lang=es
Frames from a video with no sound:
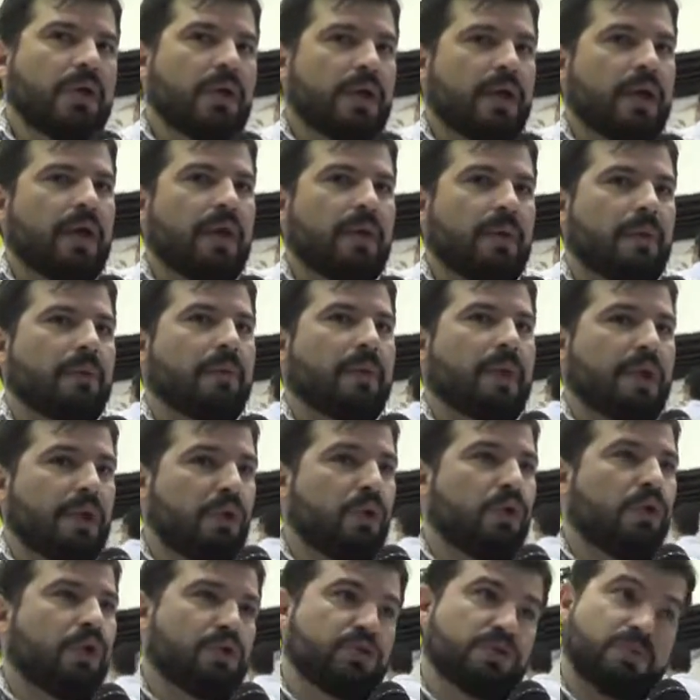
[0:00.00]
eh,
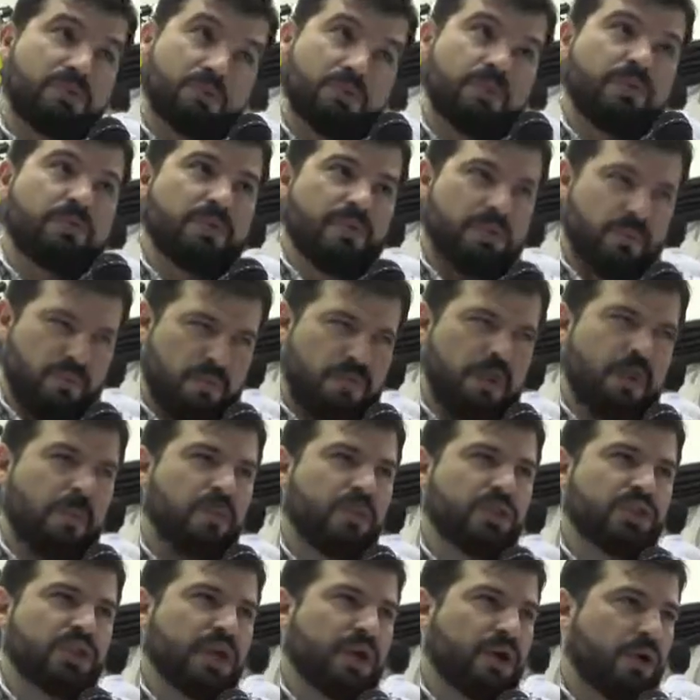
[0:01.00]
vehículos de
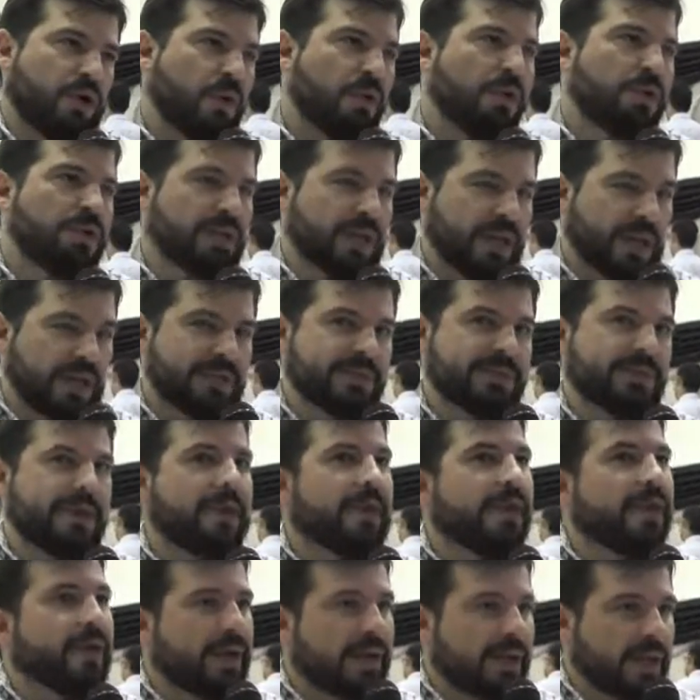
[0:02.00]
mucha robustez,
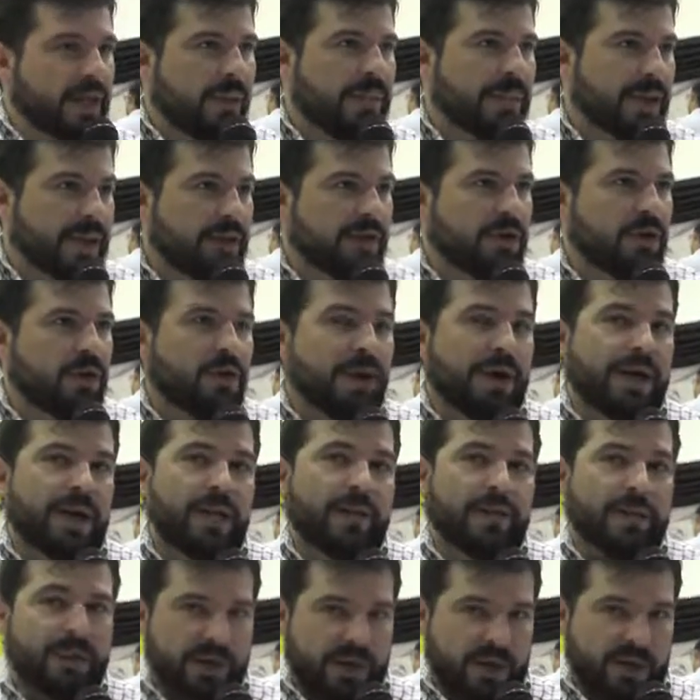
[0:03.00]
que también lo van
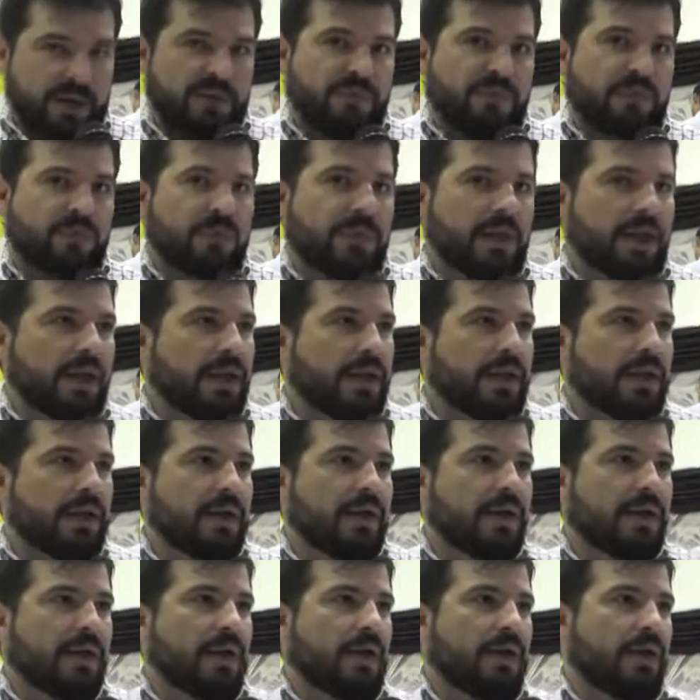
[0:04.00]
a poder disfrutar,
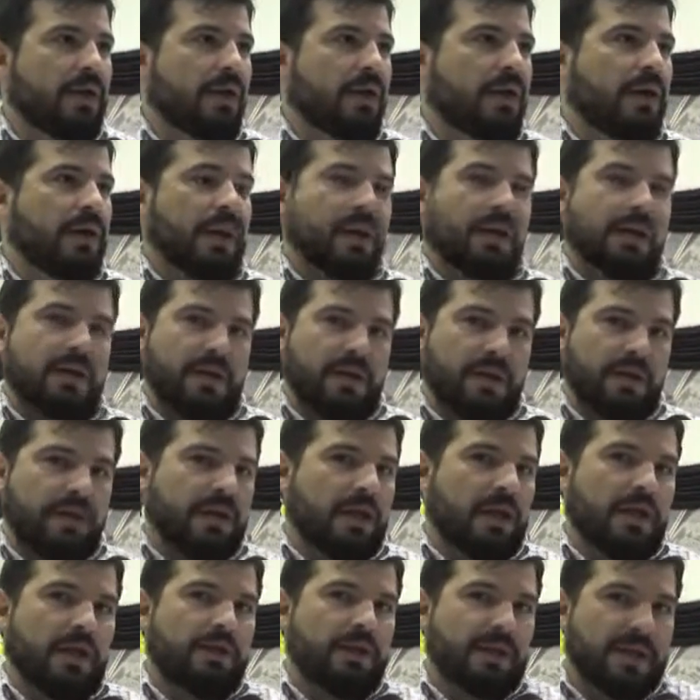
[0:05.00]
eh, en el
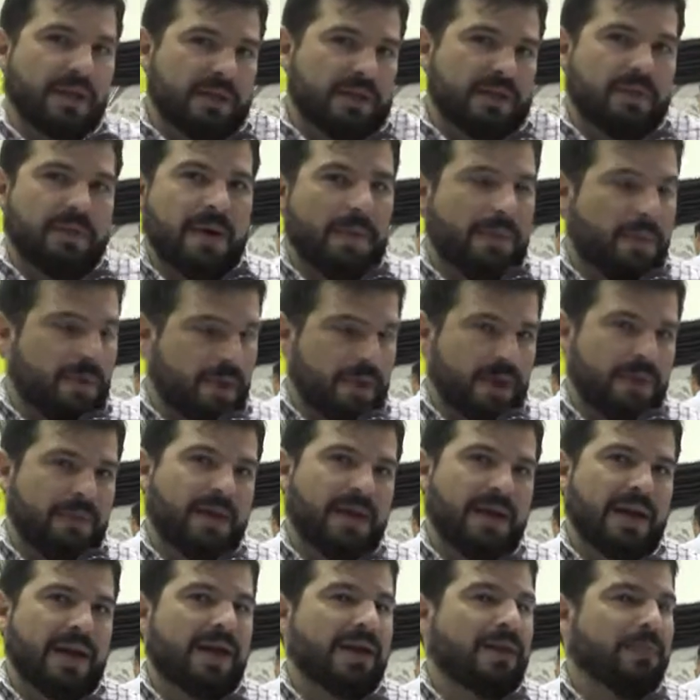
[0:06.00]
televidente va a poder
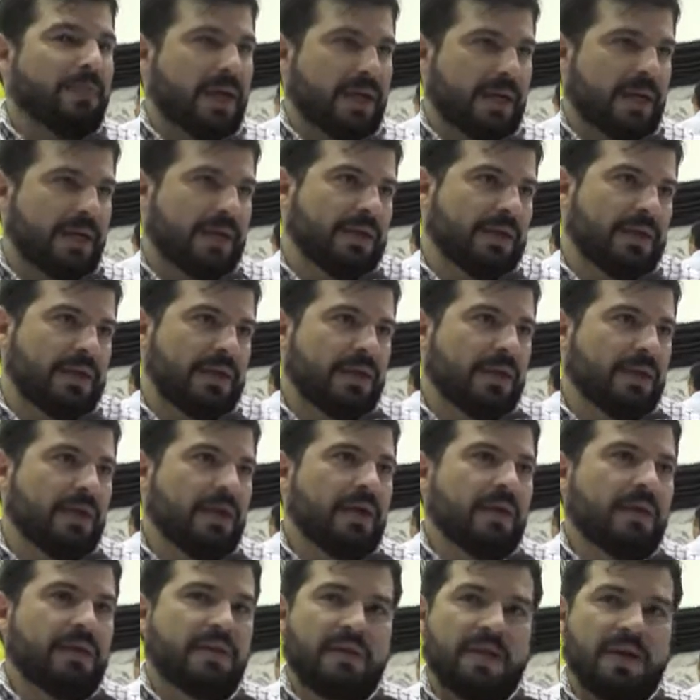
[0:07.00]
ver las imágenes
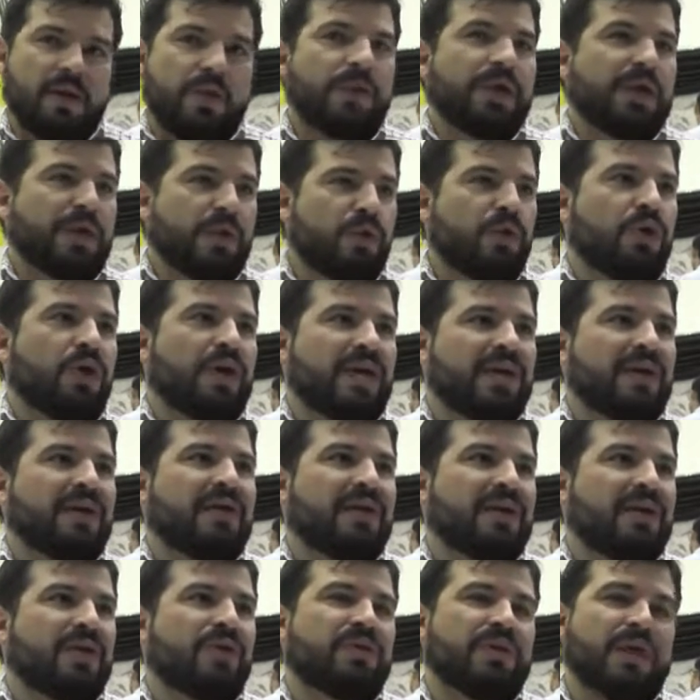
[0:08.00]
de, los vehículos
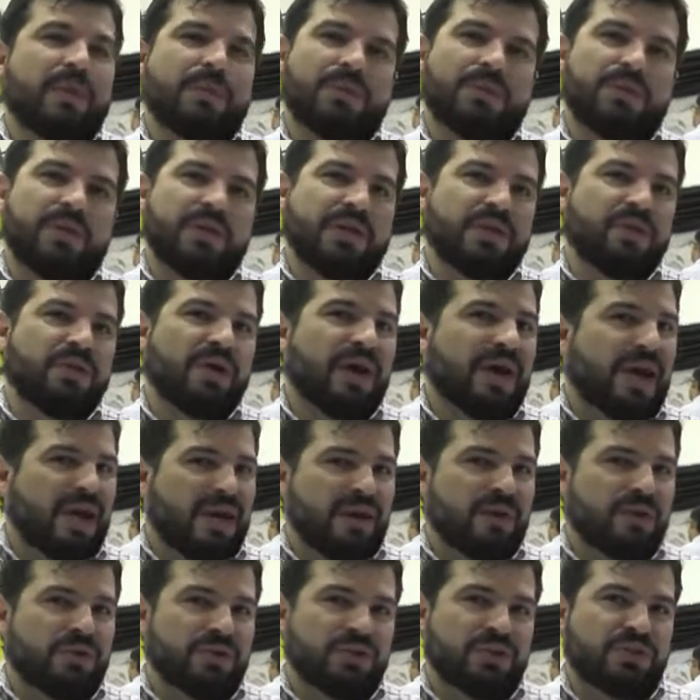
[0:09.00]
que, lo estamos teniendo acá
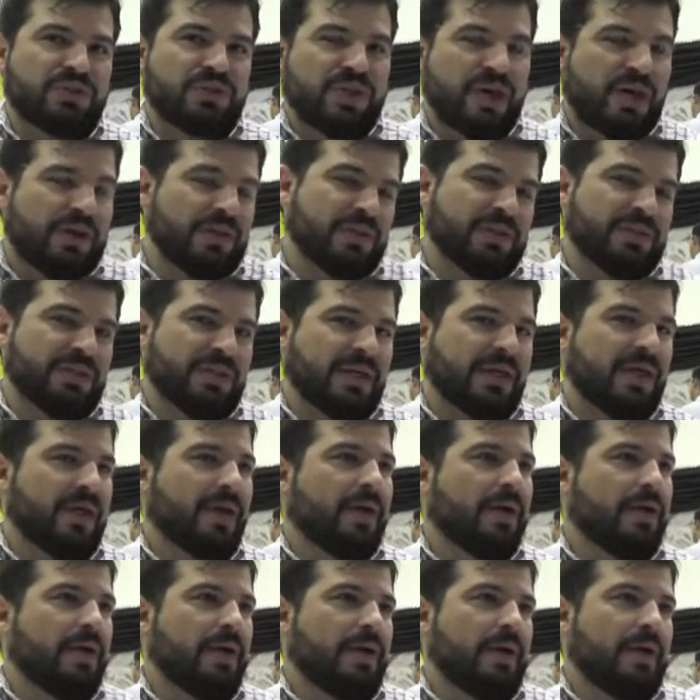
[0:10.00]
en el concesionario, así
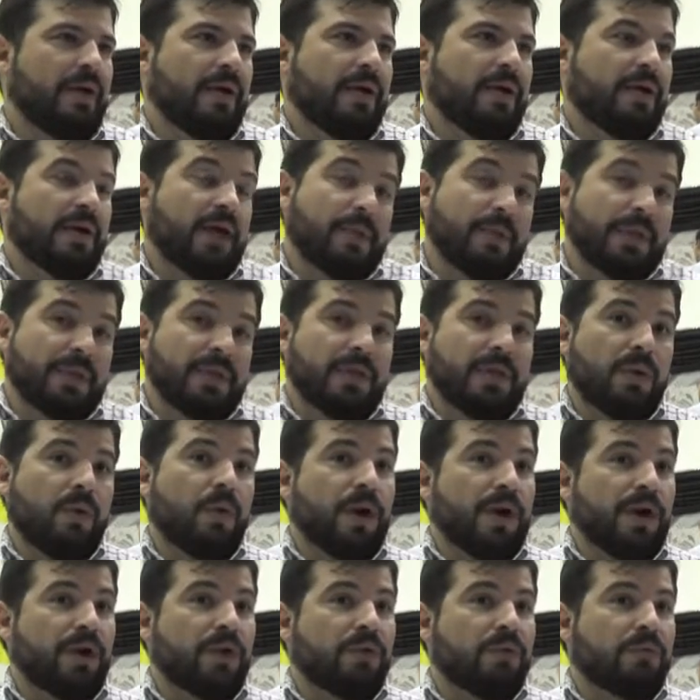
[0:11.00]
que realmente
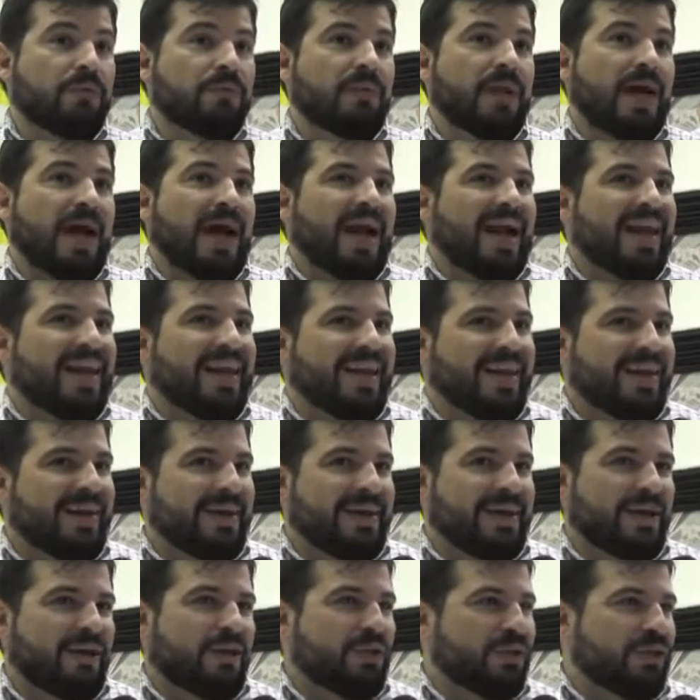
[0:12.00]
bueno,
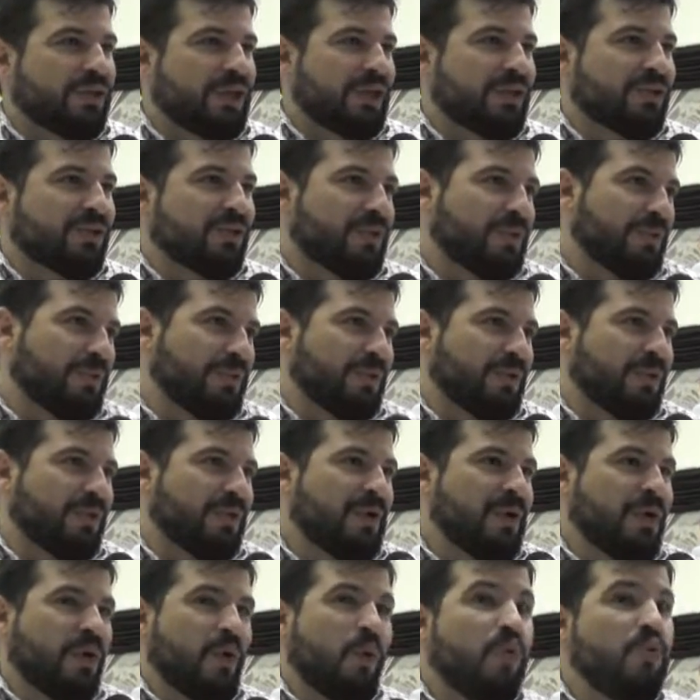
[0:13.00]
alegre, contento
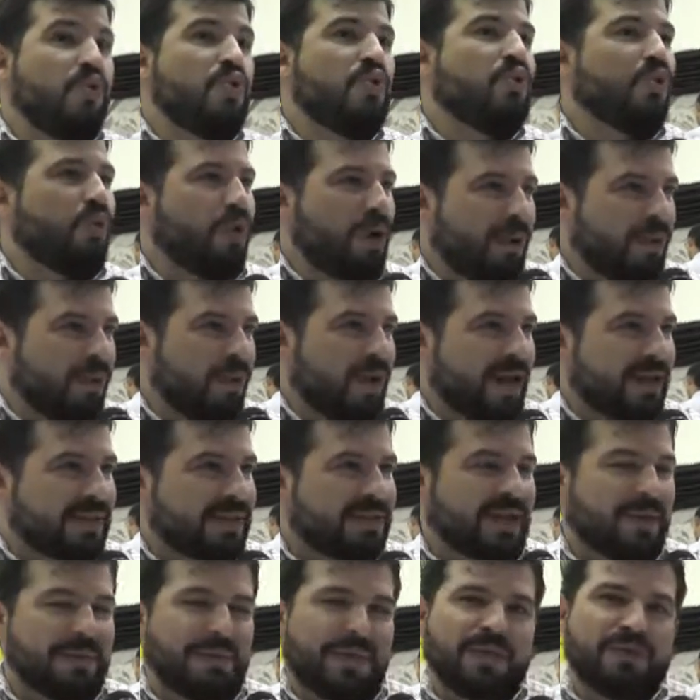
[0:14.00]
por un nuevo
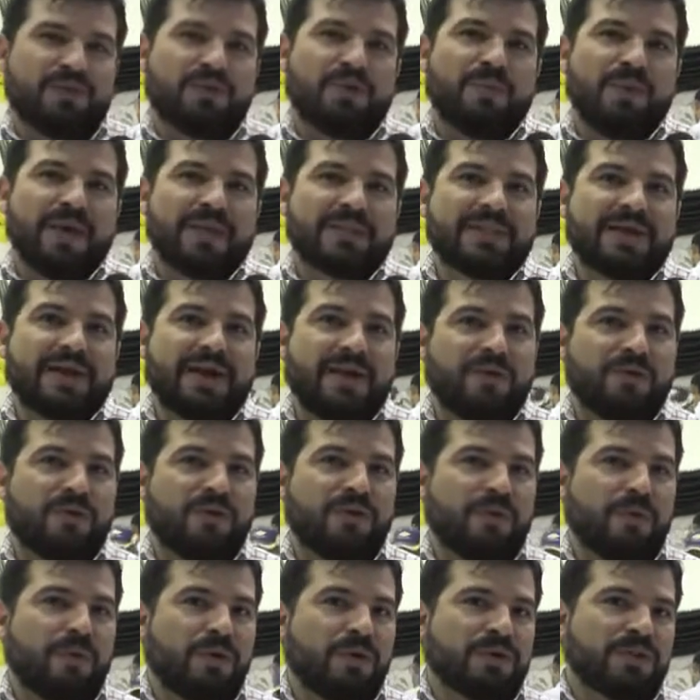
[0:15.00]
lanzamiento más acá en
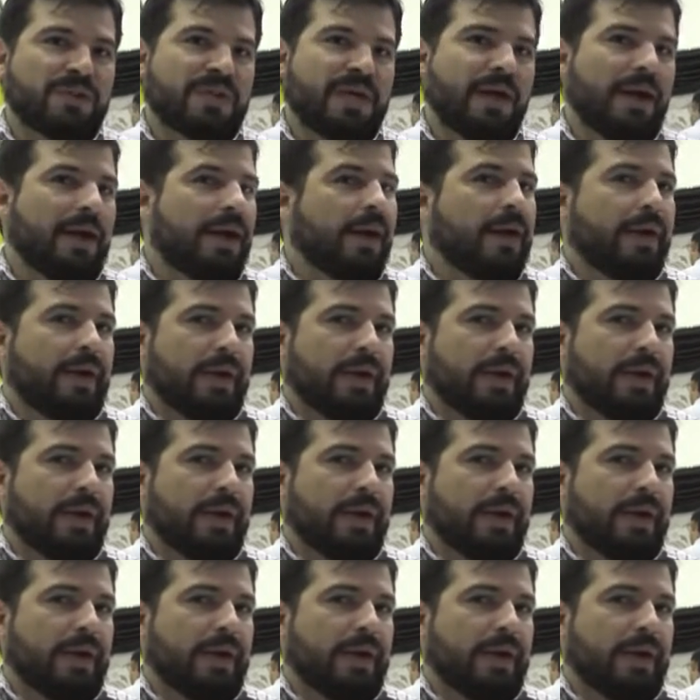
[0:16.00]
Formosa,